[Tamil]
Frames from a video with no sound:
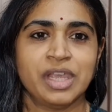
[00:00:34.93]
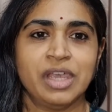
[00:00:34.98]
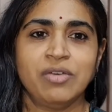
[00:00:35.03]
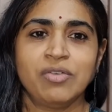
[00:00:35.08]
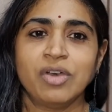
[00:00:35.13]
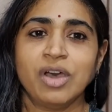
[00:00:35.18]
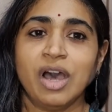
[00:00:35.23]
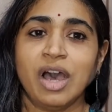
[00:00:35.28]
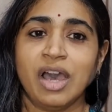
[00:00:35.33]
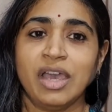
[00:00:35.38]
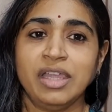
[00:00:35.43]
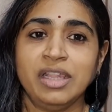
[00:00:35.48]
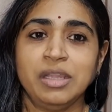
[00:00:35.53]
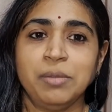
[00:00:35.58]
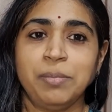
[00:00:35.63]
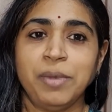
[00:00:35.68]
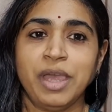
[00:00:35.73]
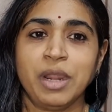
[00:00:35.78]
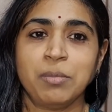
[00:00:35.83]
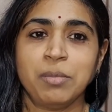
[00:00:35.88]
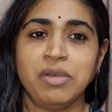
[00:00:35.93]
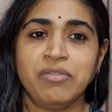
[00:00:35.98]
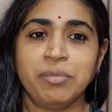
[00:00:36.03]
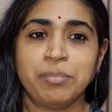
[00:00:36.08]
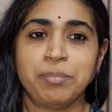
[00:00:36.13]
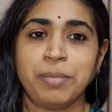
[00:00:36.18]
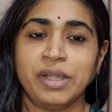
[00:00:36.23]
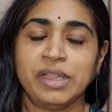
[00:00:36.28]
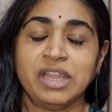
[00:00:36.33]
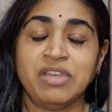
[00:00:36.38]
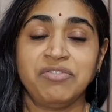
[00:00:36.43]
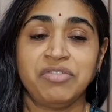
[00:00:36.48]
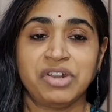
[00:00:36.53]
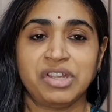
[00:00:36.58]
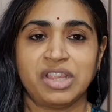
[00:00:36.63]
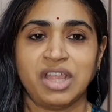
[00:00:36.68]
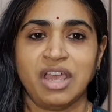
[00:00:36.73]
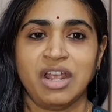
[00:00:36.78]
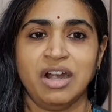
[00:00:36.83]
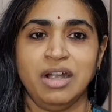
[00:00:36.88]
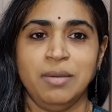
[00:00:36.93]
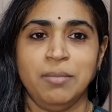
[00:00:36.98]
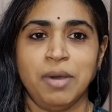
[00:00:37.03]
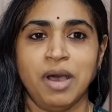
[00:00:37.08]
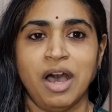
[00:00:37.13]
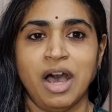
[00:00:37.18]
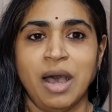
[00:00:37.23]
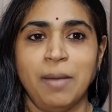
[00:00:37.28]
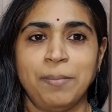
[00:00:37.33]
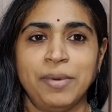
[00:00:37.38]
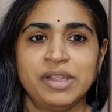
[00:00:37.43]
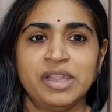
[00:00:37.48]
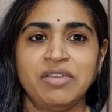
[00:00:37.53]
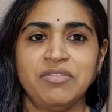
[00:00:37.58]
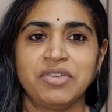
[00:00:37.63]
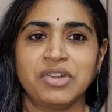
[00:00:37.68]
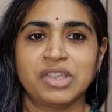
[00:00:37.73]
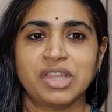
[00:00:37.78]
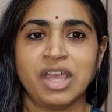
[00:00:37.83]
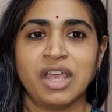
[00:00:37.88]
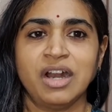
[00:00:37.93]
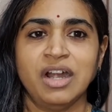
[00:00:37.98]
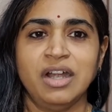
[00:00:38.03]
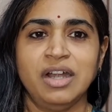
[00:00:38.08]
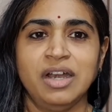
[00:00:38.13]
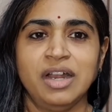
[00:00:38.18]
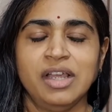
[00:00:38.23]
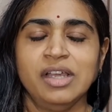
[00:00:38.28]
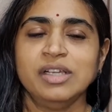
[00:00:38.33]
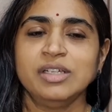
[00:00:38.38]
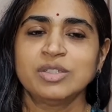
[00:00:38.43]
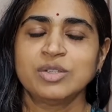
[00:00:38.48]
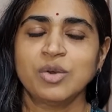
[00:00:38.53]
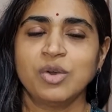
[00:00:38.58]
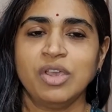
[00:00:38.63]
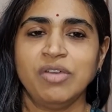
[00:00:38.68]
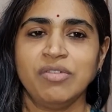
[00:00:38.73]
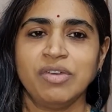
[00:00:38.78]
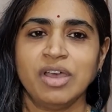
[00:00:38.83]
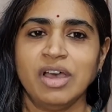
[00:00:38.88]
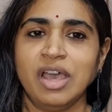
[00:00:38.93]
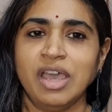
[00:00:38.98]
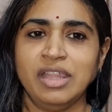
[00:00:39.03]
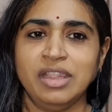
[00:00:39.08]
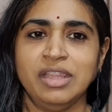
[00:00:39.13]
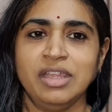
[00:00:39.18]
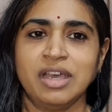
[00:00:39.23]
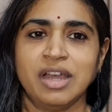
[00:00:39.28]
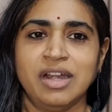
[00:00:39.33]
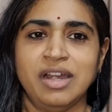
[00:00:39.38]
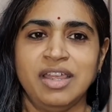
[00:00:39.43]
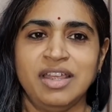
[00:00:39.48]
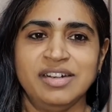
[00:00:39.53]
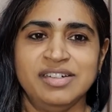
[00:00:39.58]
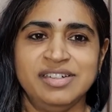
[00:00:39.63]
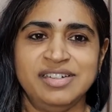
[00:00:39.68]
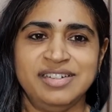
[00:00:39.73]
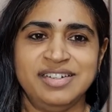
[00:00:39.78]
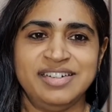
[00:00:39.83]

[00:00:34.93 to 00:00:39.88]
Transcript: இவங்க ஐந்து பேருமே பதிவிரத்தைகள் மகா பதிவிரத்தைகள் ஸோ இவங்க ஐந்து கன்னிகள்